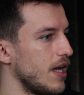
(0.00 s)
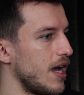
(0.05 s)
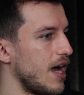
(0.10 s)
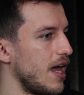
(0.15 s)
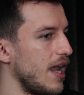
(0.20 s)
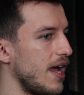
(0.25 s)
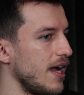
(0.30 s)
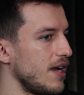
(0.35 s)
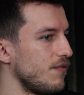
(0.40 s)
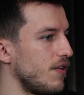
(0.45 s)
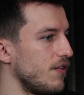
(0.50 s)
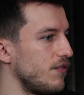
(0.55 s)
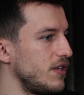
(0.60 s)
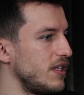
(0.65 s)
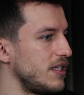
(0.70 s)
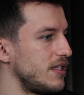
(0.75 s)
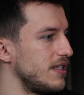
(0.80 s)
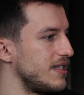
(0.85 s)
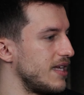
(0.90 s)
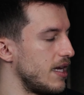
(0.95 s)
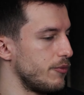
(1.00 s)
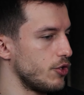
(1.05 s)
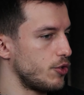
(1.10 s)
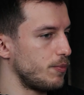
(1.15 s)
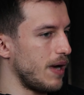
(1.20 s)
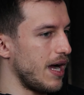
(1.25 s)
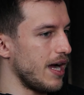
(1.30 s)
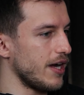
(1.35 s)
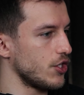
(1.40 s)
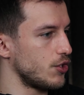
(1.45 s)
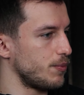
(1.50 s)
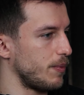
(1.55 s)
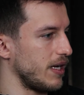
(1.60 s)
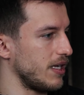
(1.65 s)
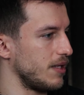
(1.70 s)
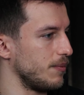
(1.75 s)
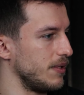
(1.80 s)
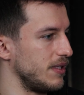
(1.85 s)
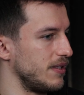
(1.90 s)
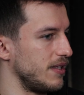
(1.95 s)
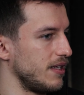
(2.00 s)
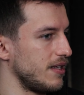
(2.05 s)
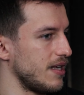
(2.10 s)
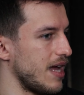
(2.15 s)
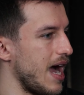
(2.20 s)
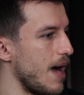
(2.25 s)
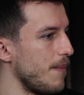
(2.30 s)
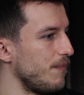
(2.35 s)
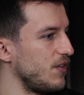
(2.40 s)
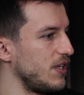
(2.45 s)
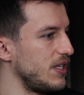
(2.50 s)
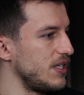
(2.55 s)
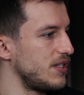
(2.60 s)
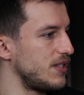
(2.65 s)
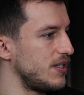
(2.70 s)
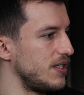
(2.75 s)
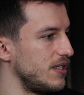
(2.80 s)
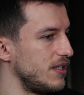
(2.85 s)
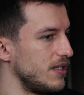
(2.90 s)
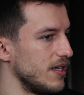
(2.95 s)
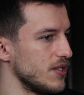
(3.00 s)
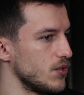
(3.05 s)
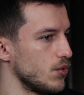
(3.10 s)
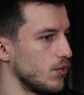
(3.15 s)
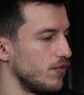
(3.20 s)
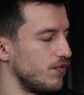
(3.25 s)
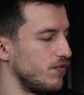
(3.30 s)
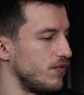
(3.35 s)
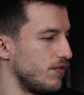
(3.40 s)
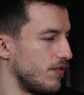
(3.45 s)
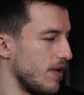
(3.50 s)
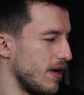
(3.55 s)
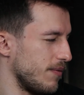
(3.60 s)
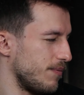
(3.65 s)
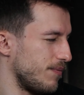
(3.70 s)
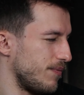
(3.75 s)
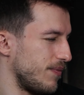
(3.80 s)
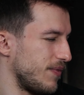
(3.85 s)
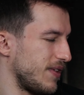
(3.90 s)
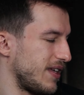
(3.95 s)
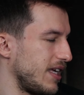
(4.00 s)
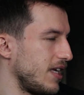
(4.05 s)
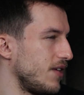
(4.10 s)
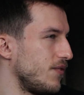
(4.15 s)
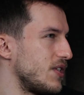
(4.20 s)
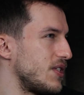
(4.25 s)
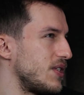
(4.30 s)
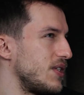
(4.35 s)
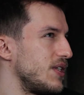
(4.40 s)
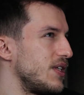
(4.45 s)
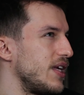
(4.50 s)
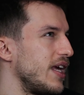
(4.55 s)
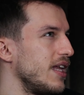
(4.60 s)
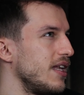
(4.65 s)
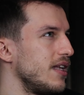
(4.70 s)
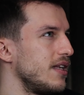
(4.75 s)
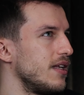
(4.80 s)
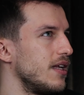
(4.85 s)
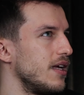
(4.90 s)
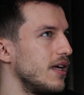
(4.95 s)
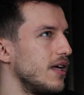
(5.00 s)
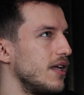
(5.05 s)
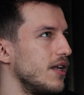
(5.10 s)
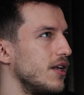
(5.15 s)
allein weil wir nicht dieselbe Sprache sprechen mit denen, haben wir nicht die, also kriegen wir es nicht hin,